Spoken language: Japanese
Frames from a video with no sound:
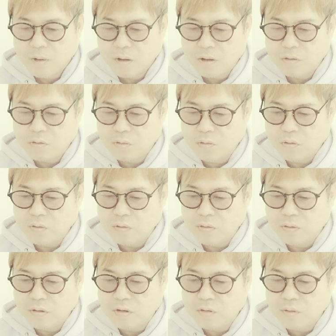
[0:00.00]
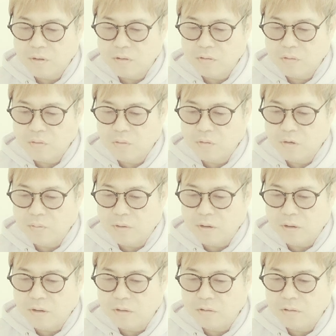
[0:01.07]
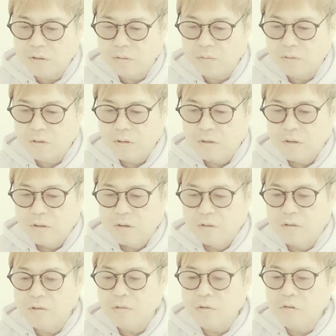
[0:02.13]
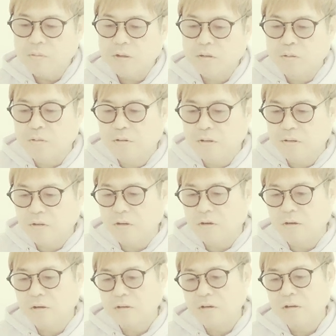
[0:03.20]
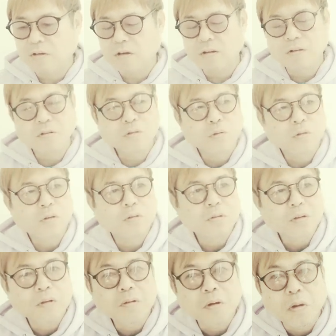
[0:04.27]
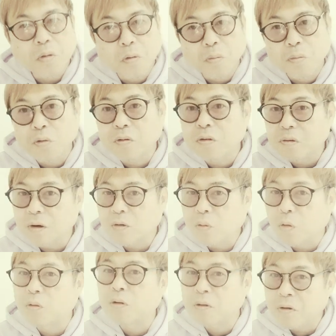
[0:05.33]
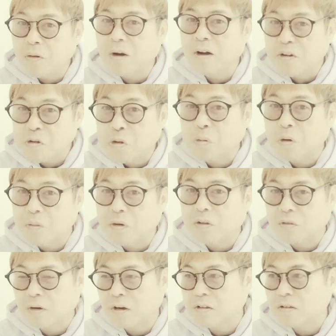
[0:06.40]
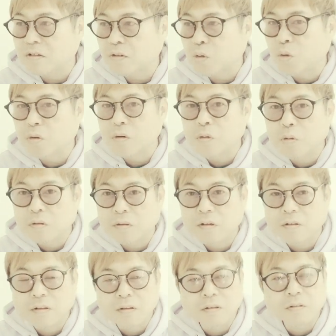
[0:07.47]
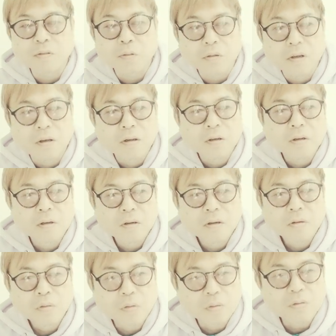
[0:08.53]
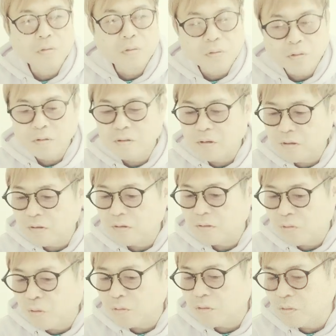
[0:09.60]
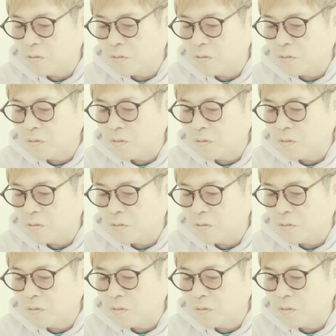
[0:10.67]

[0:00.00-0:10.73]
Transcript: などと疑惑の声も上がっている字のうまさと成績関係ないでしょって言ってるけど、僕は国語はあると思います。林先生は国語の先生ですよね。国語のせん国